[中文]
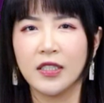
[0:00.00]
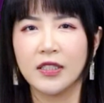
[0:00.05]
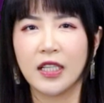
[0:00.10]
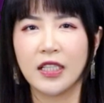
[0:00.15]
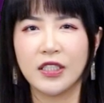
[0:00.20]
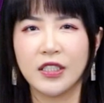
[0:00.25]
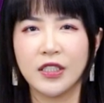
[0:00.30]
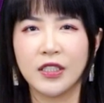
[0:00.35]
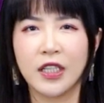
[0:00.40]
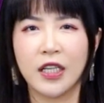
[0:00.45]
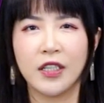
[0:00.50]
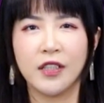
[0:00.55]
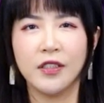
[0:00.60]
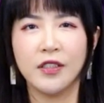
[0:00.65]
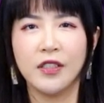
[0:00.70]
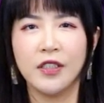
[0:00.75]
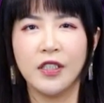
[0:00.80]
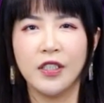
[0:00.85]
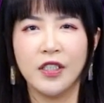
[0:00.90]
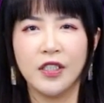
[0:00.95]
但是呢，
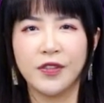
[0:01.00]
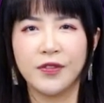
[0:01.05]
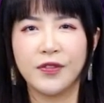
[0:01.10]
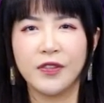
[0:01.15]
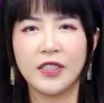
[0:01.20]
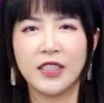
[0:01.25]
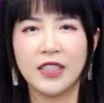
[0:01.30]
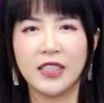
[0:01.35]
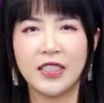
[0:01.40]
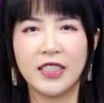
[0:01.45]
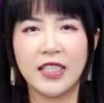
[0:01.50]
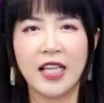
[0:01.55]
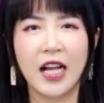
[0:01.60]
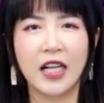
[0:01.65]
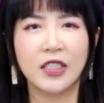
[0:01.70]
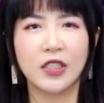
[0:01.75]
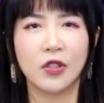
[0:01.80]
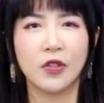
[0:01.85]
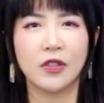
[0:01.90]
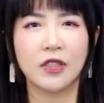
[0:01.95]
弗吉尼
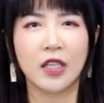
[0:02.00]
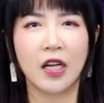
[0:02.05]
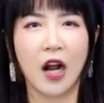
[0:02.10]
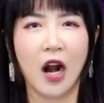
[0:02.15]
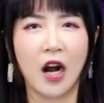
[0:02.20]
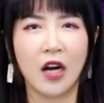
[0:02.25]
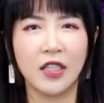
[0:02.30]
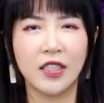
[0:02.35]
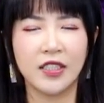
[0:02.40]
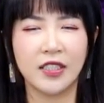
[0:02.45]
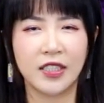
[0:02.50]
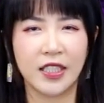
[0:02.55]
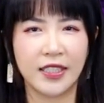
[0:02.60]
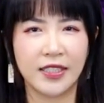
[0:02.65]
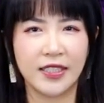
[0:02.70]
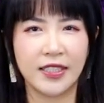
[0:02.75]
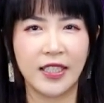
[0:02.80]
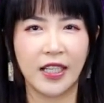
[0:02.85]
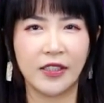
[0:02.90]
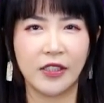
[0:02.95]
亚州的
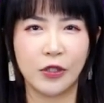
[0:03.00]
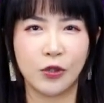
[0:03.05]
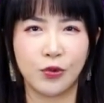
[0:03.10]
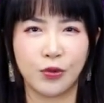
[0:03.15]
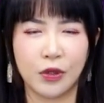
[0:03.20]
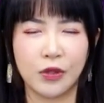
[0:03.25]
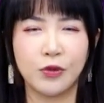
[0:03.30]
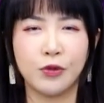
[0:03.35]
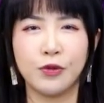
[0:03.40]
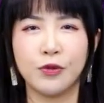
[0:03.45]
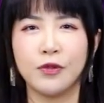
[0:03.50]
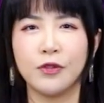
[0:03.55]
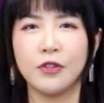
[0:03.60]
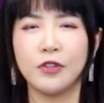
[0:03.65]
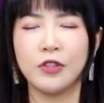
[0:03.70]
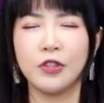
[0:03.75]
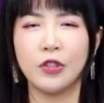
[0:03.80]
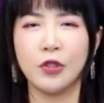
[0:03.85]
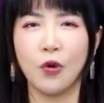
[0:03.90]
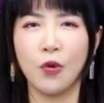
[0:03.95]
Arlington 县的学区
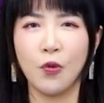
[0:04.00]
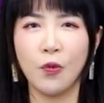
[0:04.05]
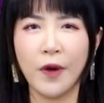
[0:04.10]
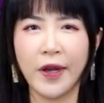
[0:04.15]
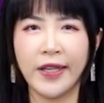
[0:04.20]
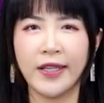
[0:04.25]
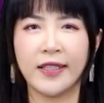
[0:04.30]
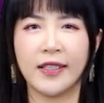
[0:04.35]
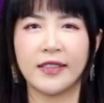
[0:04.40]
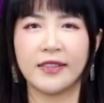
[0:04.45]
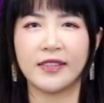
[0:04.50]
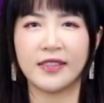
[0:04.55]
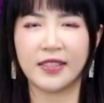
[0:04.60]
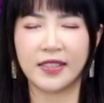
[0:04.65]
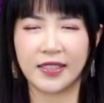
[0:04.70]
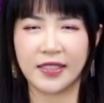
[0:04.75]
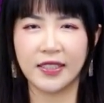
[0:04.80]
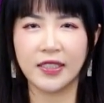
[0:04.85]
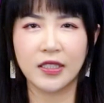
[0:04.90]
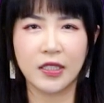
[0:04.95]
就为了
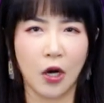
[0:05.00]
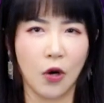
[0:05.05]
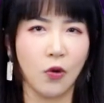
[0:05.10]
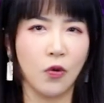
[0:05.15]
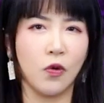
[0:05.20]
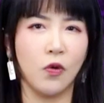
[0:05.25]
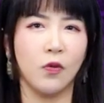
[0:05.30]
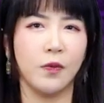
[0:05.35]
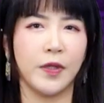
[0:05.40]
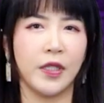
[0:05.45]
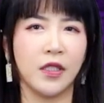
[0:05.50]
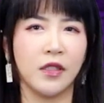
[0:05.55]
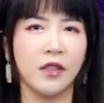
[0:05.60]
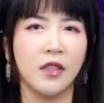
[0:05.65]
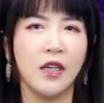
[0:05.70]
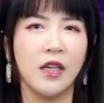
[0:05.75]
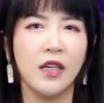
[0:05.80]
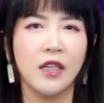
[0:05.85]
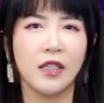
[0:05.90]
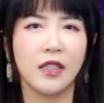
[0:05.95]
提高公平
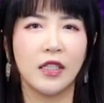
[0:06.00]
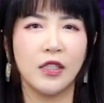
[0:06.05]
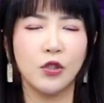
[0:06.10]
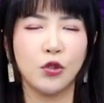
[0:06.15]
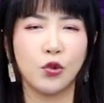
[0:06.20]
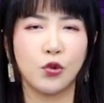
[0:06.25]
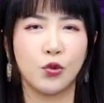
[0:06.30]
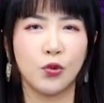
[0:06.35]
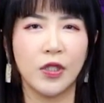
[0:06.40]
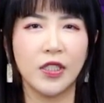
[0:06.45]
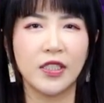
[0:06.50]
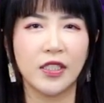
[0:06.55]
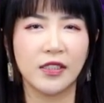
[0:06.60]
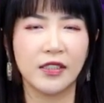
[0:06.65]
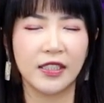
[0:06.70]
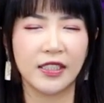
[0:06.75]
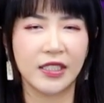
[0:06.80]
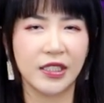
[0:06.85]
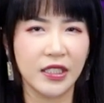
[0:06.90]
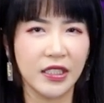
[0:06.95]
跟学
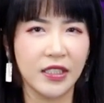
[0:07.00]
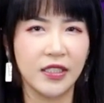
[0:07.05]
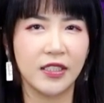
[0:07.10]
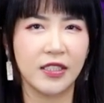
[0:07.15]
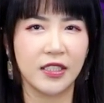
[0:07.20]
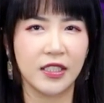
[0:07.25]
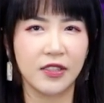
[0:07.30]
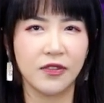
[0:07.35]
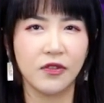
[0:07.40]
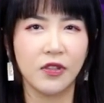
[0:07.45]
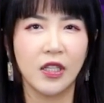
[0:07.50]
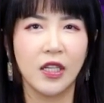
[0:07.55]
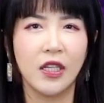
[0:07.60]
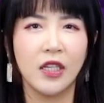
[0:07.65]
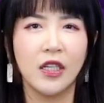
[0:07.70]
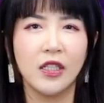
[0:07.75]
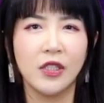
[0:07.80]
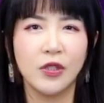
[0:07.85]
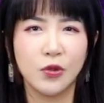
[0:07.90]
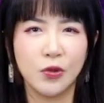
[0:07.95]
生的信心。
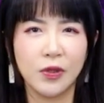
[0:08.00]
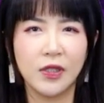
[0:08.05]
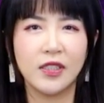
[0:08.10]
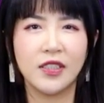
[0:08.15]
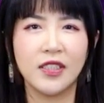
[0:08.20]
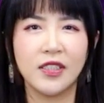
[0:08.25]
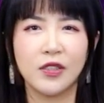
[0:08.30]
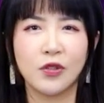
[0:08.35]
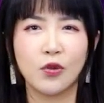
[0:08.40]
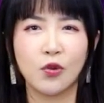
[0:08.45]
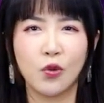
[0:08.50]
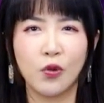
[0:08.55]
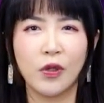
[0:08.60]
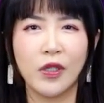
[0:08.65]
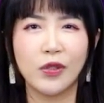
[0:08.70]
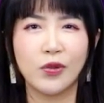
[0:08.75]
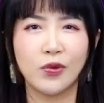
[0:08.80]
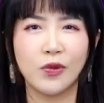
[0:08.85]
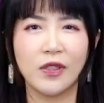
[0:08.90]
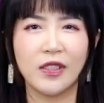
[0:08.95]
最近
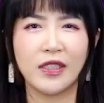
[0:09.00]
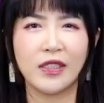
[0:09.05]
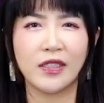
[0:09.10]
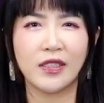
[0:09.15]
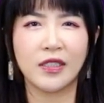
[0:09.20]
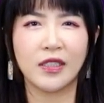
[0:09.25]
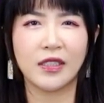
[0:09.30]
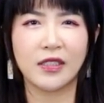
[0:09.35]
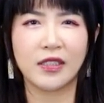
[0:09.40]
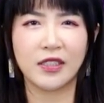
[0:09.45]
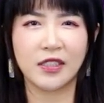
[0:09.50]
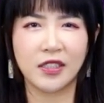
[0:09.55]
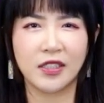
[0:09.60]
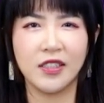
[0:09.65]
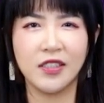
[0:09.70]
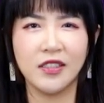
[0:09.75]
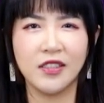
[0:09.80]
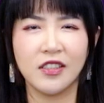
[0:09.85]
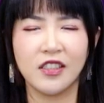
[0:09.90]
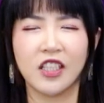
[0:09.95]
推出了一个
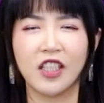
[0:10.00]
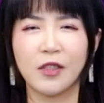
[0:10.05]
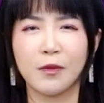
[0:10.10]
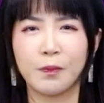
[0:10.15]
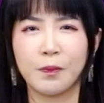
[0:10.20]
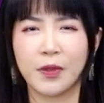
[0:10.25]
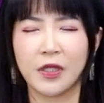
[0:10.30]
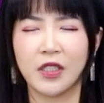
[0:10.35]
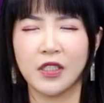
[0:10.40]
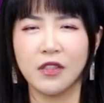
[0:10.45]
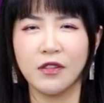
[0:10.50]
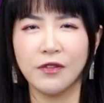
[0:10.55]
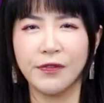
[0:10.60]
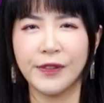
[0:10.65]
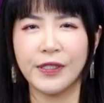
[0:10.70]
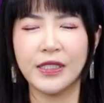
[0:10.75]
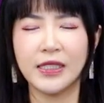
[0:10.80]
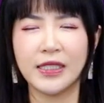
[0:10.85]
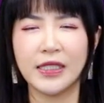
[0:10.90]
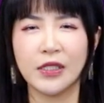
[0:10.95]
新的评
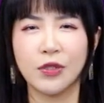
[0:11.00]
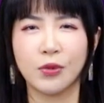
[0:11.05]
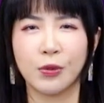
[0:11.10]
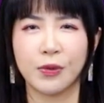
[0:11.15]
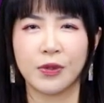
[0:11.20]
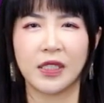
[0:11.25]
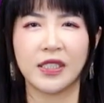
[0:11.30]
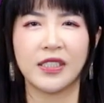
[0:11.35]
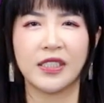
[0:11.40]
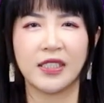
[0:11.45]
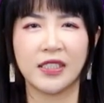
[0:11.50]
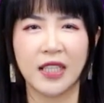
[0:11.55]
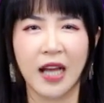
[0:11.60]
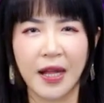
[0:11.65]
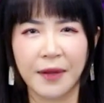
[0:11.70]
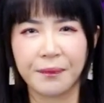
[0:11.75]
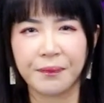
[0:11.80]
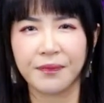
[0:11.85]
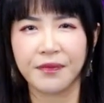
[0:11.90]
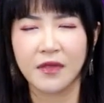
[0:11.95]
分系统的提
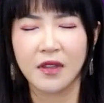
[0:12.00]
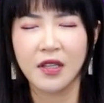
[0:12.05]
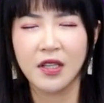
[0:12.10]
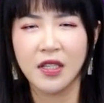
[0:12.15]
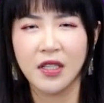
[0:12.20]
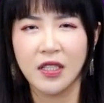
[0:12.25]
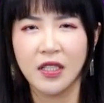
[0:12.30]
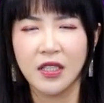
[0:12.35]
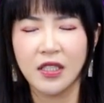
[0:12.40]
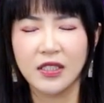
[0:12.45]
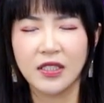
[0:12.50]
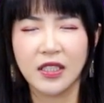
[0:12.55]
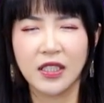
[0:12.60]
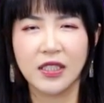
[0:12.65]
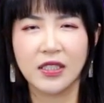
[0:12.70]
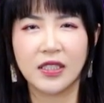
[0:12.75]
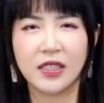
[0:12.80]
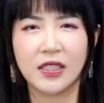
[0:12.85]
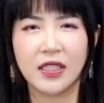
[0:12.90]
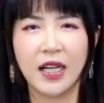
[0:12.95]
案，那这
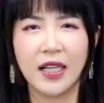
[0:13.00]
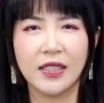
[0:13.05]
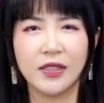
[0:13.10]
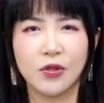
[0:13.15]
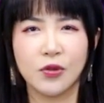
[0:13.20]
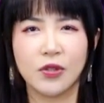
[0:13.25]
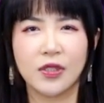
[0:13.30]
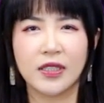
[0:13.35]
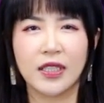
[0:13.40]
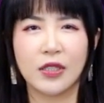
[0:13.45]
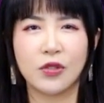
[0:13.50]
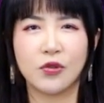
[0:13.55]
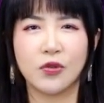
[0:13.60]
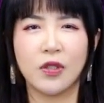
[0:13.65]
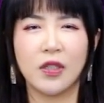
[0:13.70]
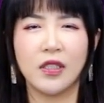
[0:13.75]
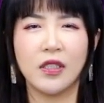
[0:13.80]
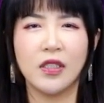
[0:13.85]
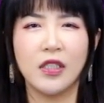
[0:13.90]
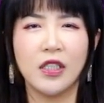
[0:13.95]
个提案就是在
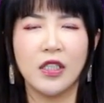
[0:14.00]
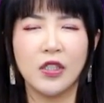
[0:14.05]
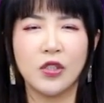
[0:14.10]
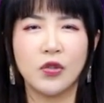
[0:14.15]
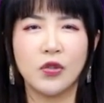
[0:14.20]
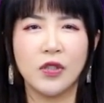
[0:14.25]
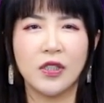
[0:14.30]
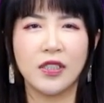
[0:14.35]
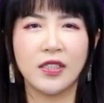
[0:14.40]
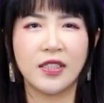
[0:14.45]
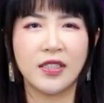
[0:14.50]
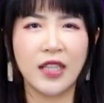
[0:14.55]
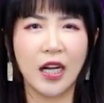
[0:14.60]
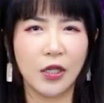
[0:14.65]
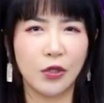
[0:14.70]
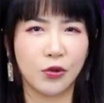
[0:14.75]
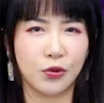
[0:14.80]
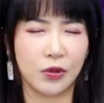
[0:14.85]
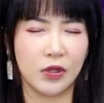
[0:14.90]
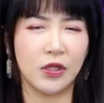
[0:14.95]
说说
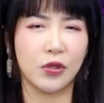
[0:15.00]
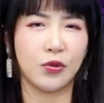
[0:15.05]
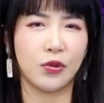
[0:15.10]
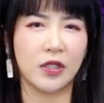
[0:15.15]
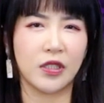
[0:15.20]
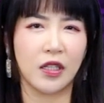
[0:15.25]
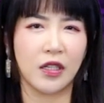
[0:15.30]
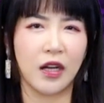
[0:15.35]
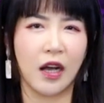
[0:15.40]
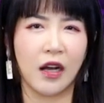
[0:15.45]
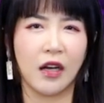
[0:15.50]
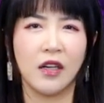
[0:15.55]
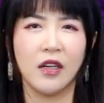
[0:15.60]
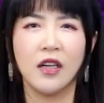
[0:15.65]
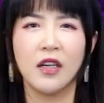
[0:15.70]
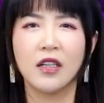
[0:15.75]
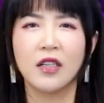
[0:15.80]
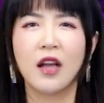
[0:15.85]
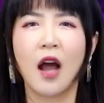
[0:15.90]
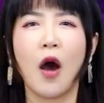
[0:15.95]
上学的学生啊，
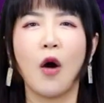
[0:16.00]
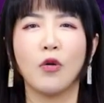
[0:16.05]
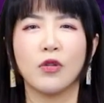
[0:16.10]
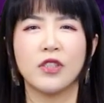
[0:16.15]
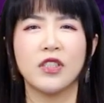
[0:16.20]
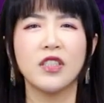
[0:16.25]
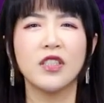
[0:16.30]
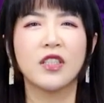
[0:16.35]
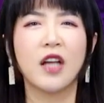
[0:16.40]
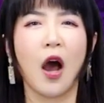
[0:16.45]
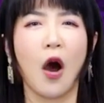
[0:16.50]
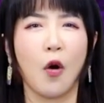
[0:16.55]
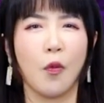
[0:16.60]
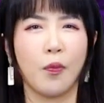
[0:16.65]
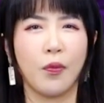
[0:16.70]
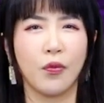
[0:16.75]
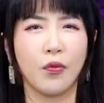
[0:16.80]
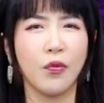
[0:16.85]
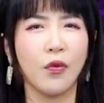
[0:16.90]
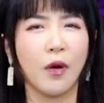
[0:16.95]
考试考
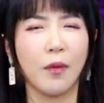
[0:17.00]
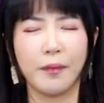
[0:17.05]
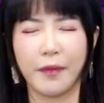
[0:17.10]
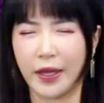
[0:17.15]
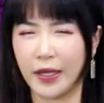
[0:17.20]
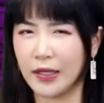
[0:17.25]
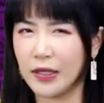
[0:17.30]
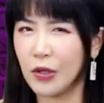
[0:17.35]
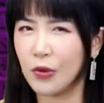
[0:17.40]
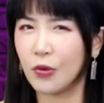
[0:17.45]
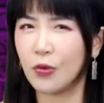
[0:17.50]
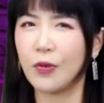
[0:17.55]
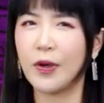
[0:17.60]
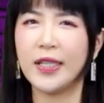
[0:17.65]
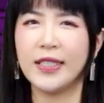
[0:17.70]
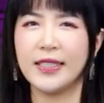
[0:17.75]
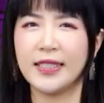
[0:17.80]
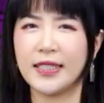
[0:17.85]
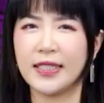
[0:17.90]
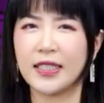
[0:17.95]
不过没有
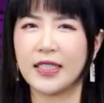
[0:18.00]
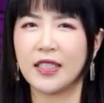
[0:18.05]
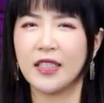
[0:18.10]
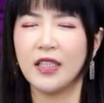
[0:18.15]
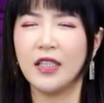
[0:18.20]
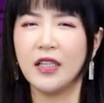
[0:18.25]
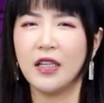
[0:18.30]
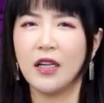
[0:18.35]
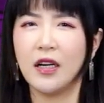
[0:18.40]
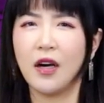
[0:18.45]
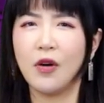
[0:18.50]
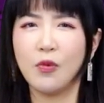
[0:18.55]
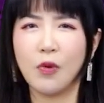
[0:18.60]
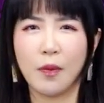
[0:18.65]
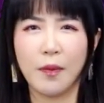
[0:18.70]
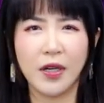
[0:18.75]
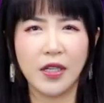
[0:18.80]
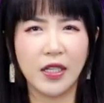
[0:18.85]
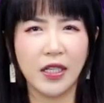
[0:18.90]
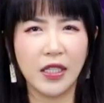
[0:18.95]
关系啊，
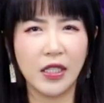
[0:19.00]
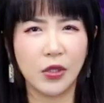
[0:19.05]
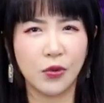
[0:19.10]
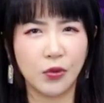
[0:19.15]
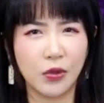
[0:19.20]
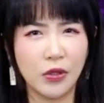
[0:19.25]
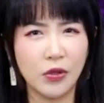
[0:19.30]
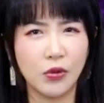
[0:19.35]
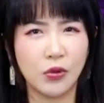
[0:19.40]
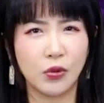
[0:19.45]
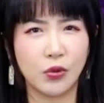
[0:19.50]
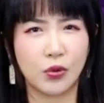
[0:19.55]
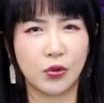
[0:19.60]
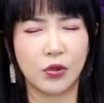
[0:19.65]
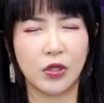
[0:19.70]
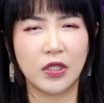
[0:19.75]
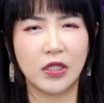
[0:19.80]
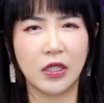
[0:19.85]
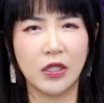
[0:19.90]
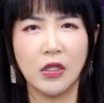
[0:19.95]
我们可以允许
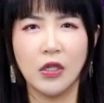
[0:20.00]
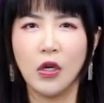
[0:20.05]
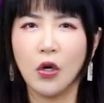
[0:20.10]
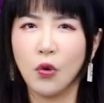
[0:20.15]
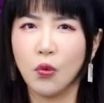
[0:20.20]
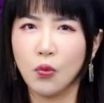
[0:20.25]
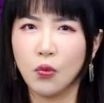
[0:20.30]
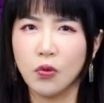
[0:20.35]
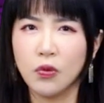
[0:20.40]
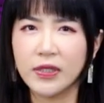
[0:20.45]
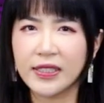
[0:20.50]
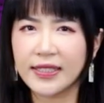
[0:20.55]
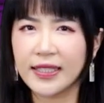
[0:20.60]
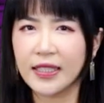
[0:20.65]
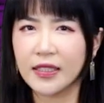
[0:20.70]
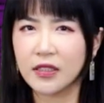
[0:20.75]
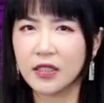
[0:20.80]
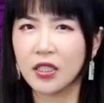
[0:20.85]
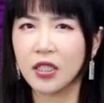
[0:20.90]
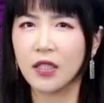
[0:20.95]
学生无
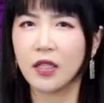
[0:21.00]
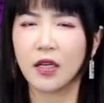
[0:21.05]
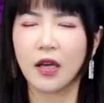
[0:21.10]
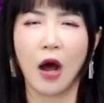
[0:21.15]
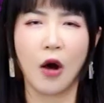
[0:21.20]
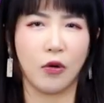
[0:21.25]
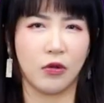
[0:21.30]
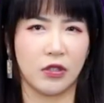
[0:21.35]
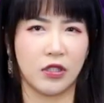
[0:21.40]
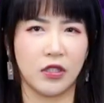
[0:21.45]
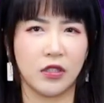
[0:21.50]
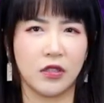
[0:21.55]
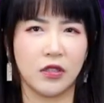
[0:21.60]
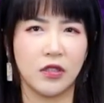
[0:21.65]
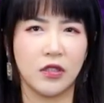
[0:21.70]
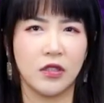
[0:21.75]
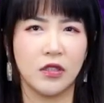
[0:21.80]
限次的考试，